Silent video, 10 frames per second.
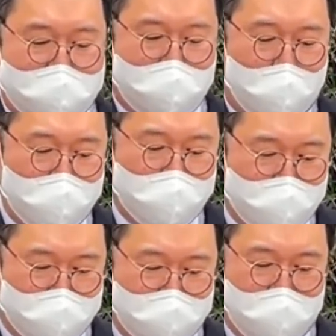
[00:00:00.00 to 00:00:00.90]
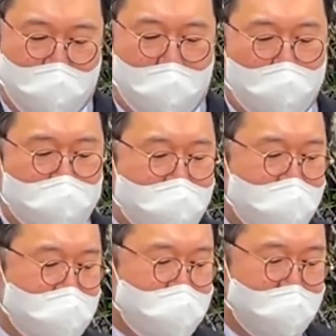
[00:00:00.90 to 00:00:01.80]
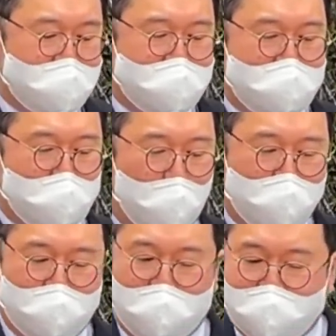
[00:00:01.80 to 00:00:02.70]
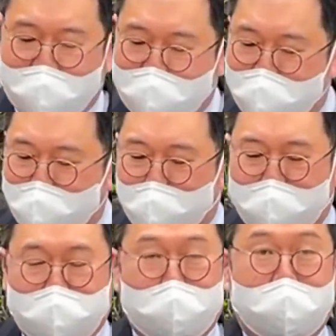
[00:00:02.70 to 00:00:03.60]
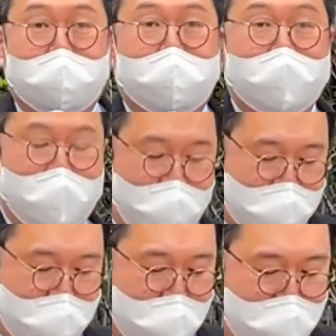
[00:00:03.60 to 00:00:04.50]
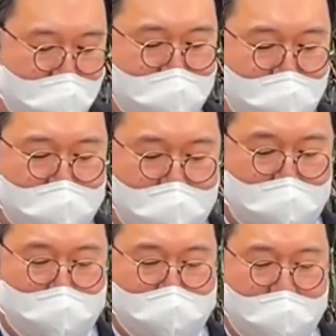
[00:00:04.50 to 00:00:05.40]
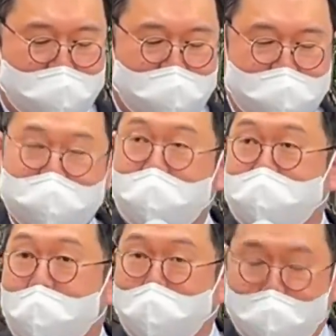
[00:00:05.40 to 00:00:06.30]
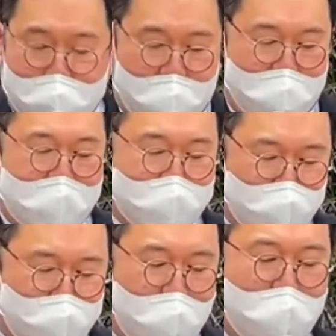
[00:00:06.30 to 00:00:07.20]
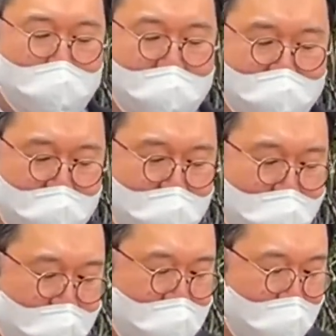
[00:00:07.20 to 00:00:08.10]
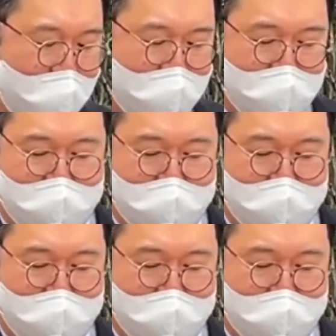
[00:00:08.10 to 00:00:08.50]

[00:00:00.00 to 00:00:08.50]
토론 중 허위 사실 공표를 쓰는 이유로 기소된 이재명 경기도지사는 근데 대법원의 무죄 판결을 받았지만